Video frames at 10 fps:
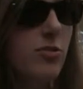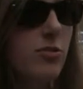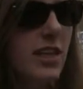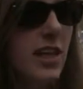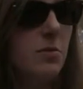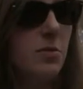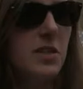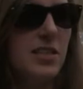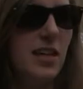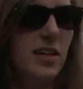Und dann habe ich
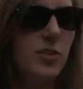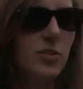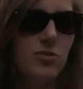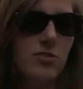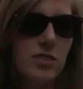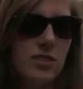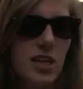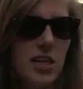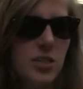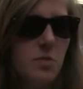mir das angeguckt und
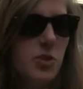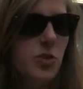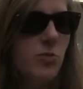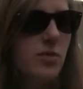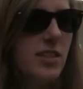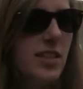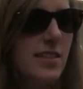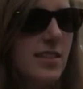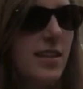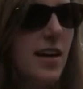dachte mir schon, das
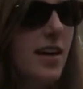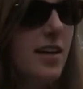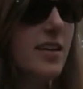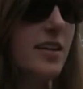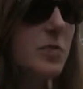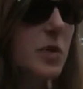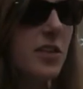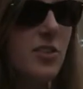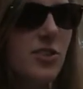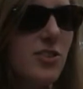ist ja ganz
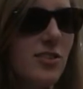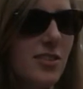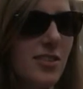praktisch.